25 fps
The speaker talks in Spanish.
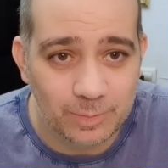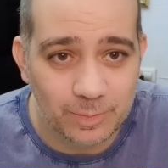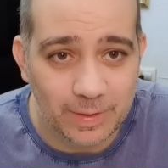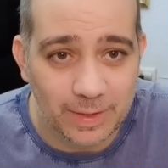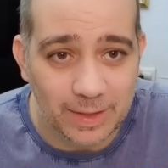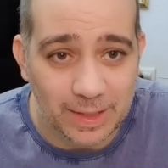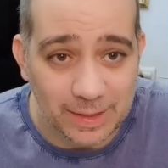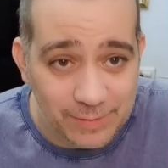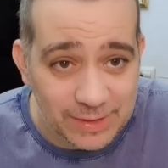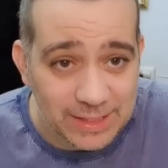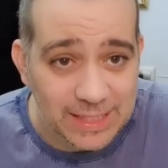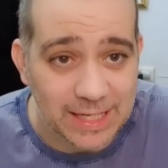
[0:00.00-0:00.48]

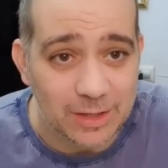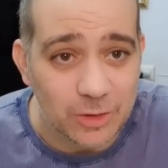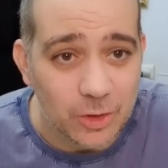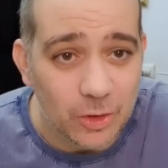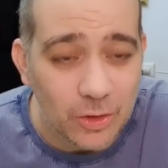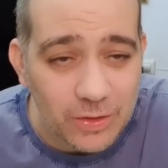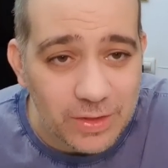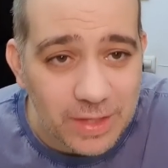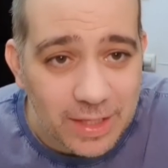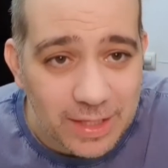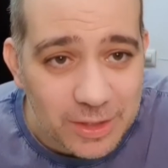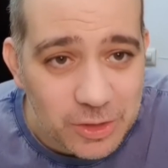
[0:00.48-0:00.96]
reivindicando
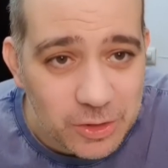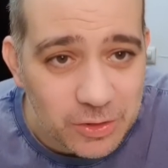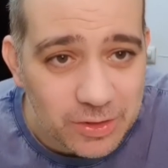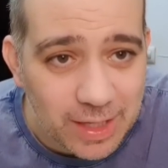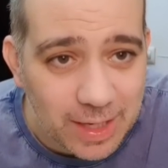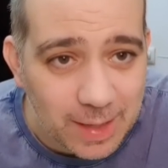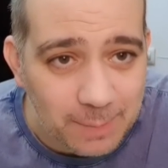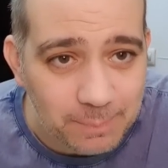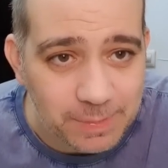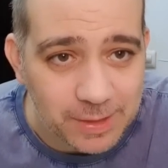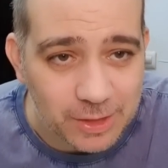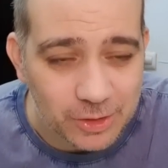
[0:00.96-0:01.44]
los derechos de
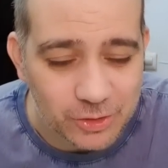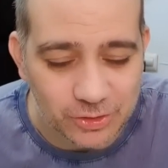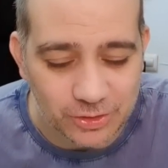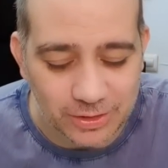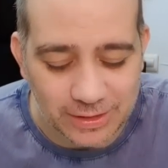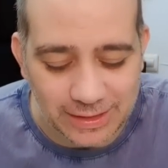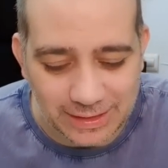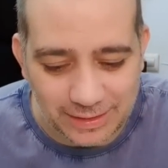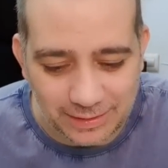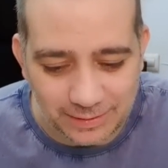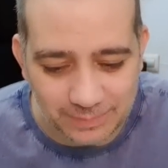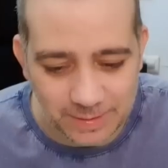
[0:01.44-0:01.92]
las
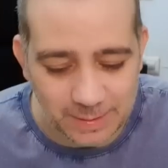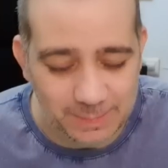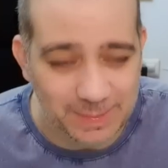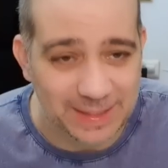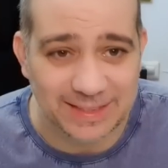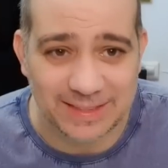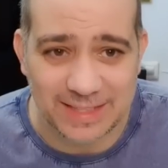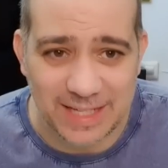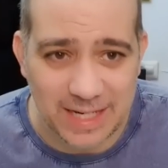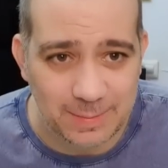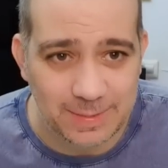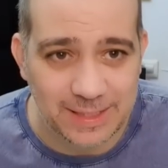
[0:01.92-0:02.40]
personas, me
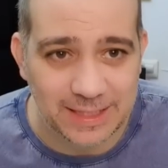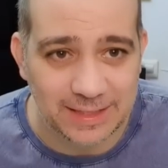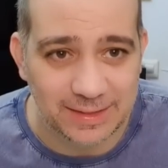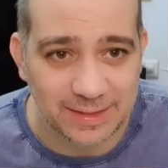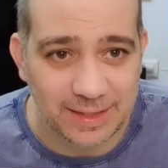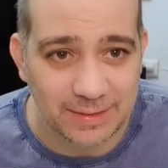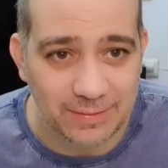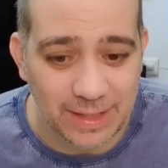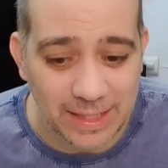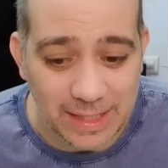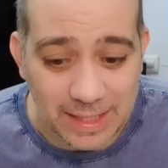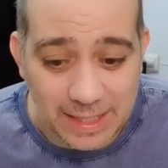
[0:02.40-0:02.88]
parece
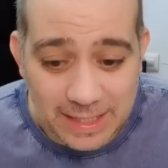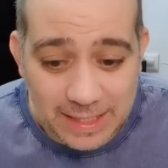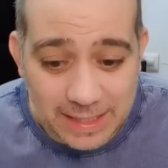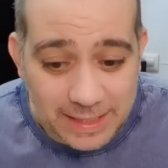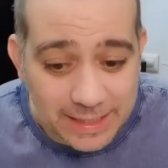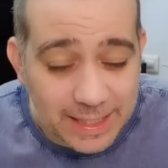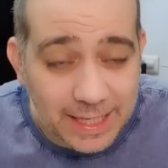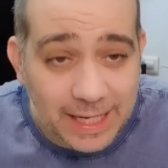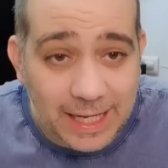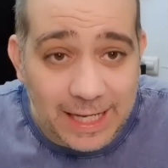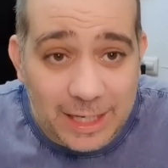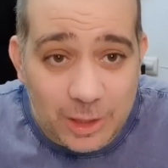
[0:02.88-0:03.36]
lamentable.
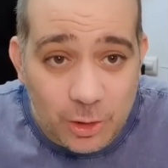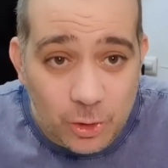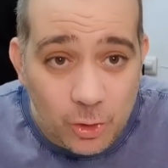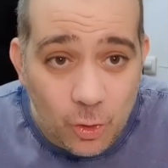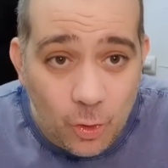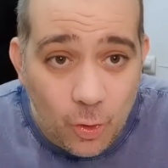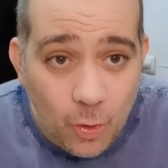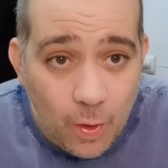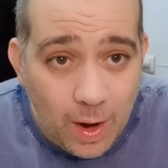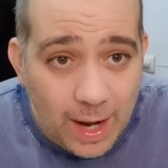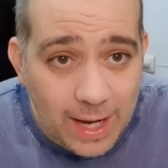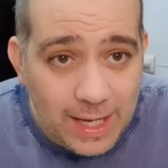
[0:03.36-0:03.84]
Y que
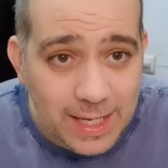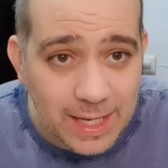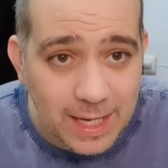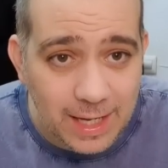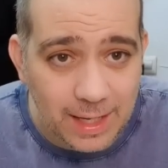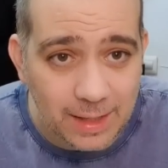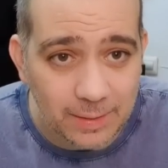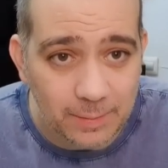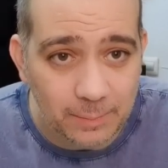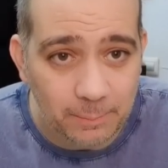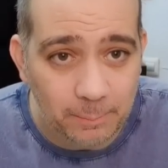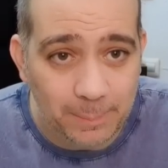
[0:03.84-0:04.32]
no
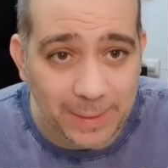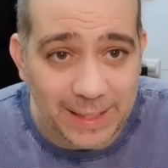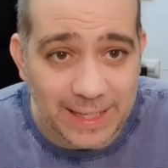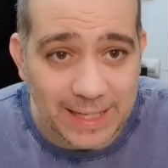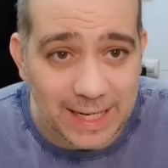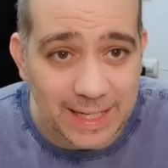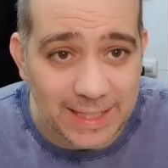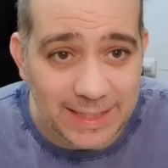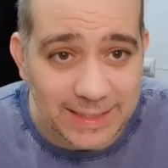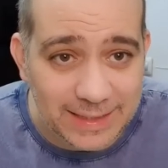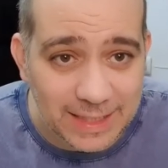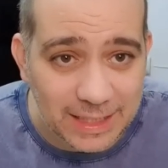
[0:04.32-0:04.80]
haya
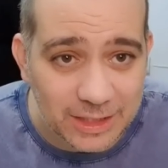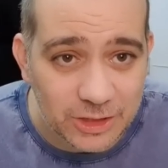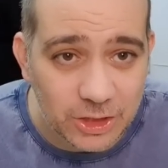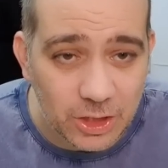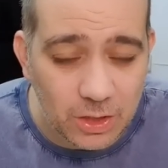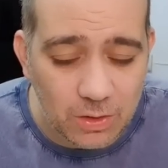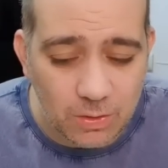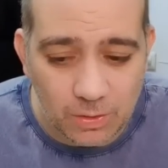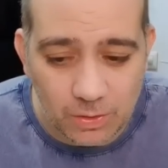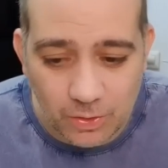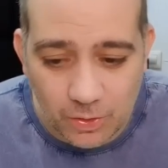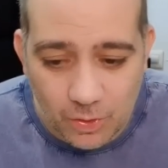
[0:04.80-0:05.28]

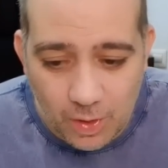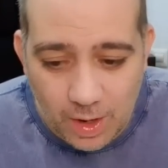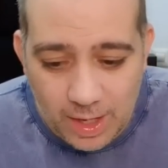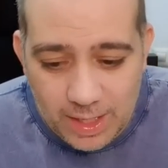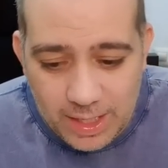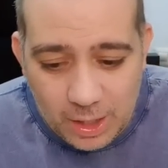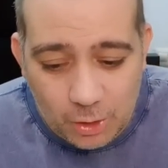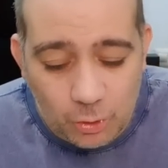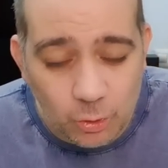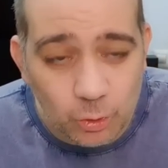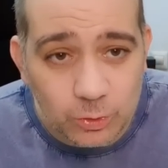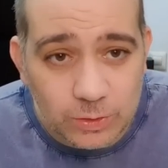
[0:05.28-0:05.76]
penalización, no
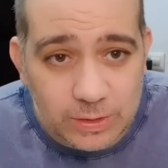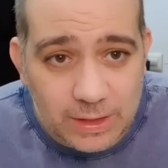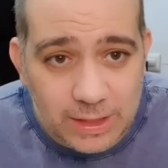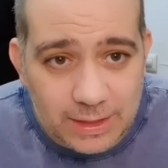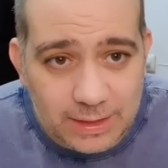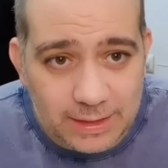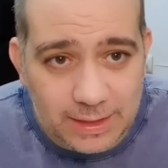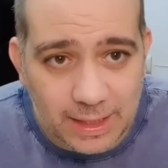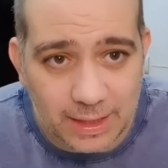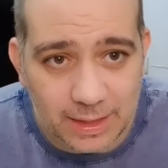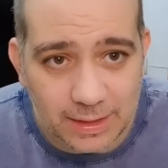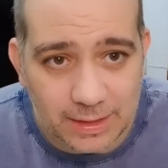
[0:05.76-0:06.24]
haya
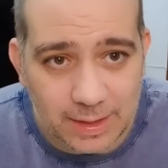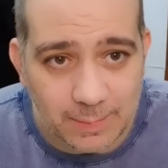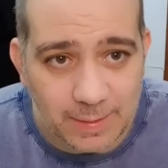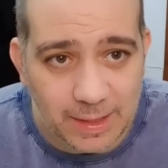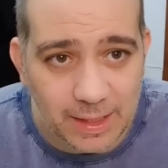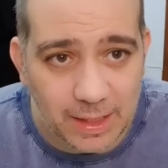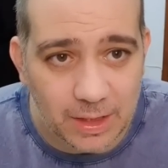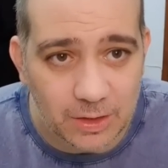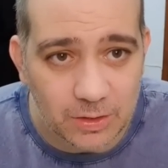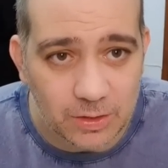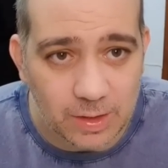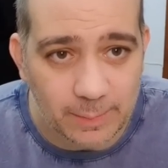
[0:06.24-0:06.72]
justicia en el tema
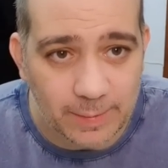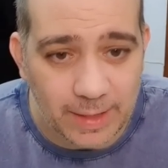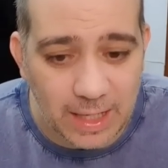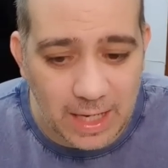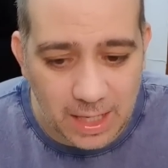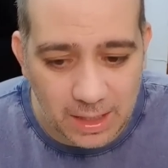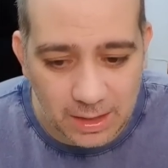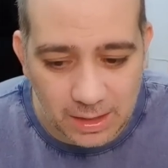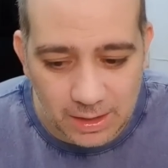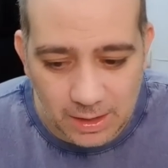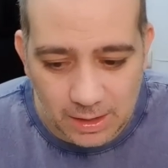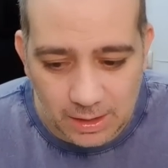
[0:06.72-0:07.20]
del ejército
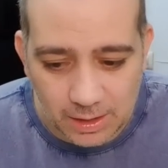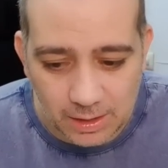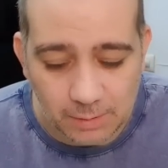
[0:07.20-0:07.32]
capilar.